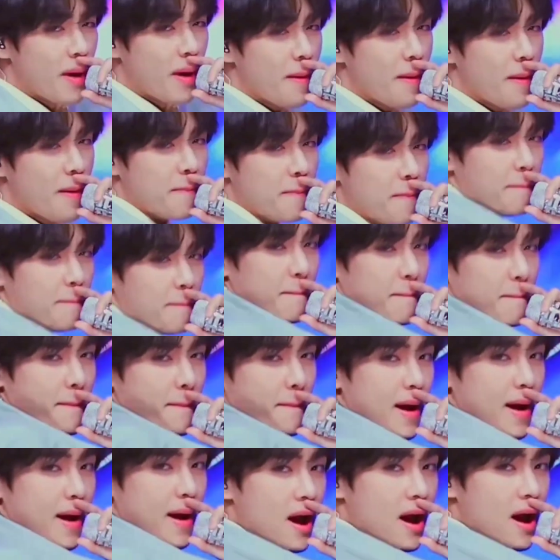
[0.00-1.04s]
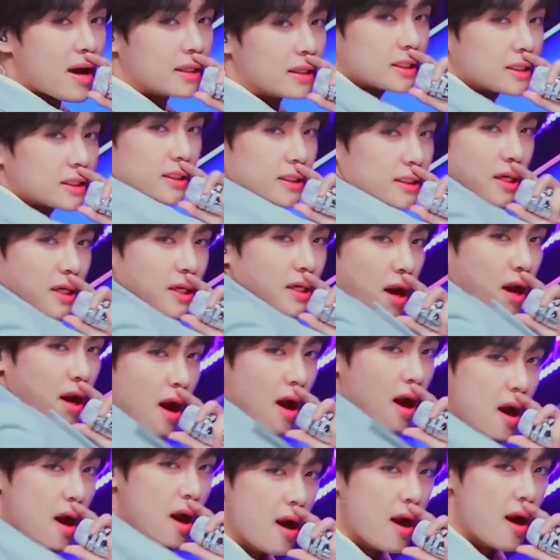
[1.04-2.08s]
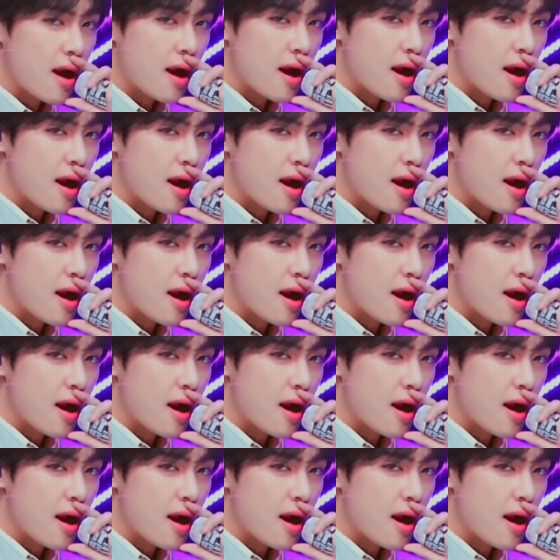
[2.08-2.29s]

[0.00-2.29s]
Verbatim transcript: இந்த வீடியோ பார்த்துட்டு இருக்க பிடிஎஸ் ஆர்மி நீங்கள் வியை